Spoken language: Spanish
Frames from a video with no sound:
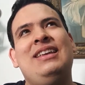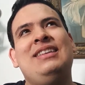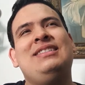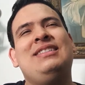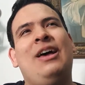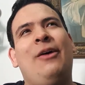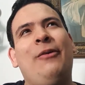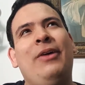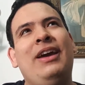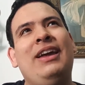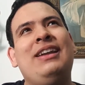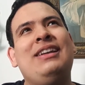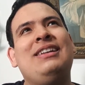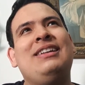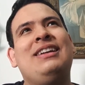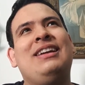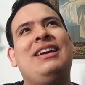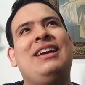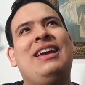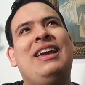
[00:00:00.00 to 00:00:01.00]
saber
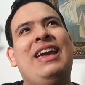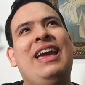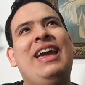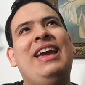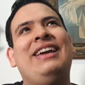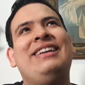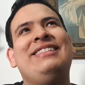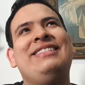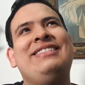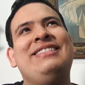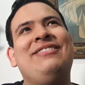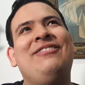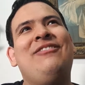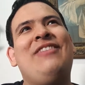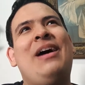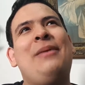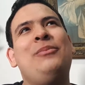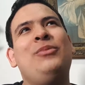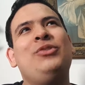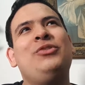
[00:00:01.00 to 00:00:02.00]
que
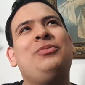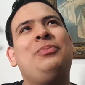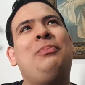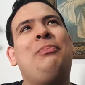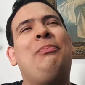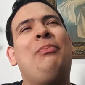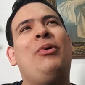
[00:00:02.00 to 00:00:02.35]
vamos